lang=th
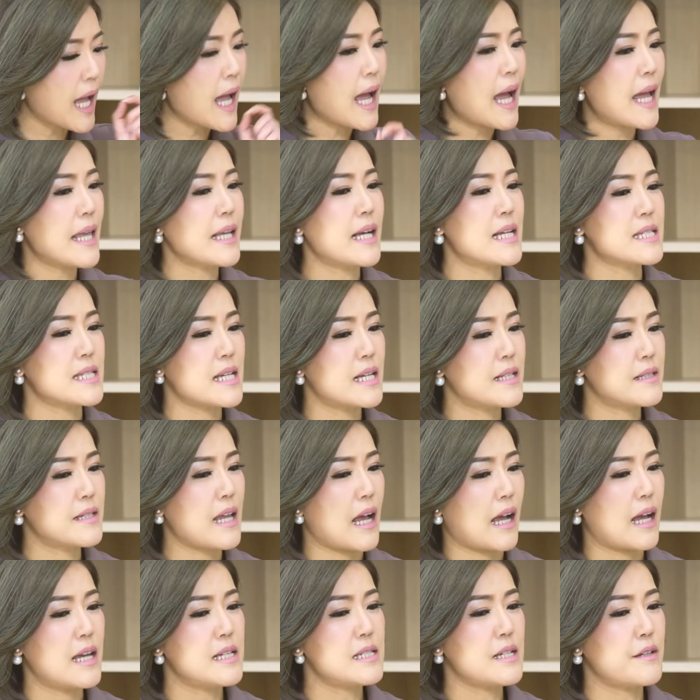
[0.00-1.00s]
ท้ายอาจารย์อ
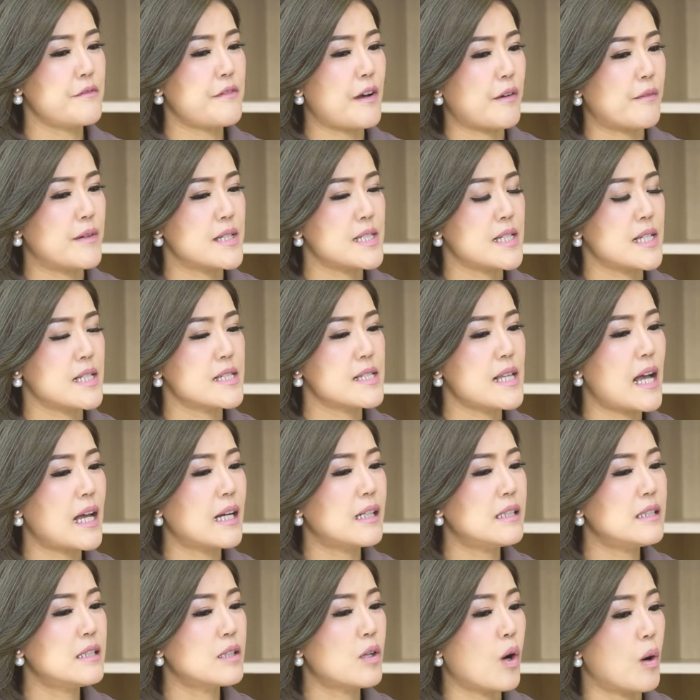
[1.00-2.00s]
ยากให้อาจารย์ฝากไว้สั้
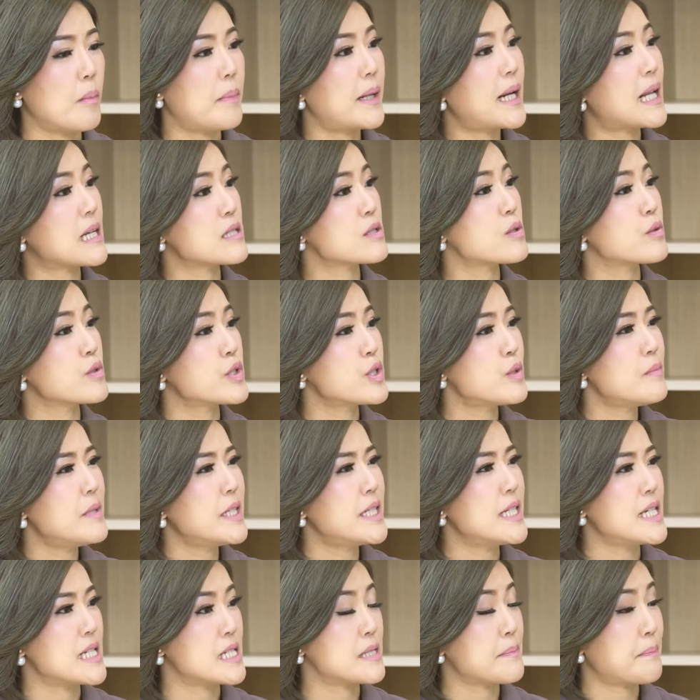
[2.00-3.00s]
นๆเรื่องของพลังโซเชียล
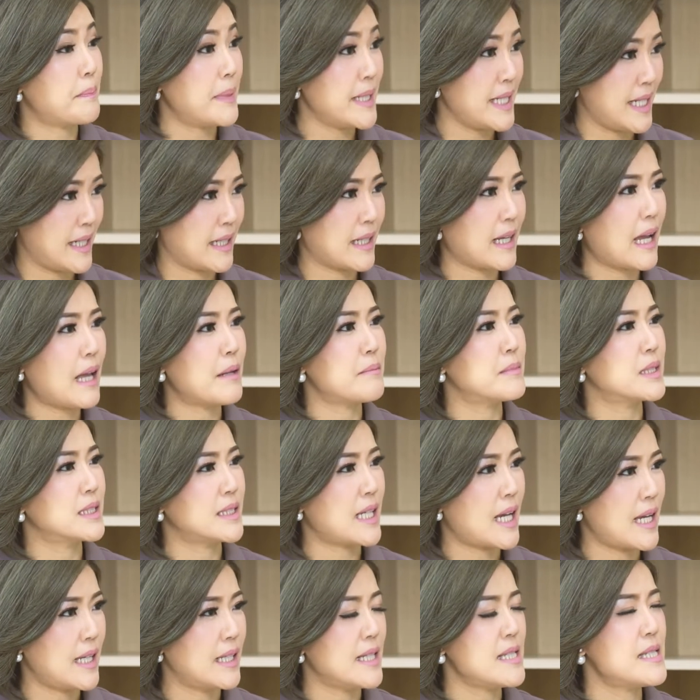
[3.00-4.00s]
มีเดียจะเปลี่ยนการเมือง
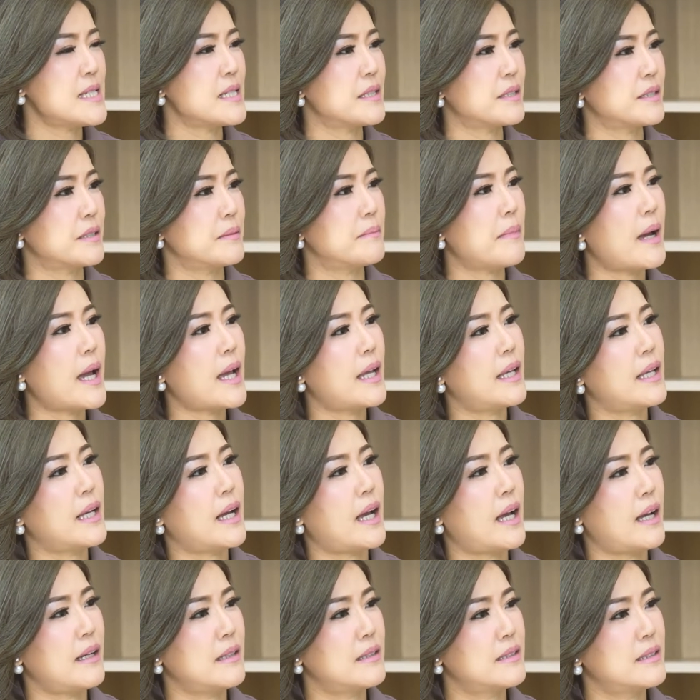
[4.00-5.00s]
ไทยได้จริงหรือไม่
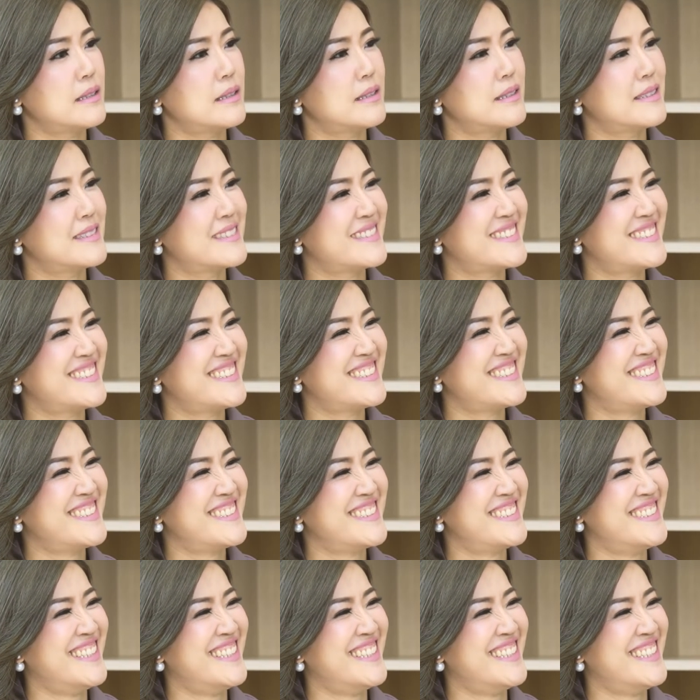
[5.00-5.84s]
คะ จ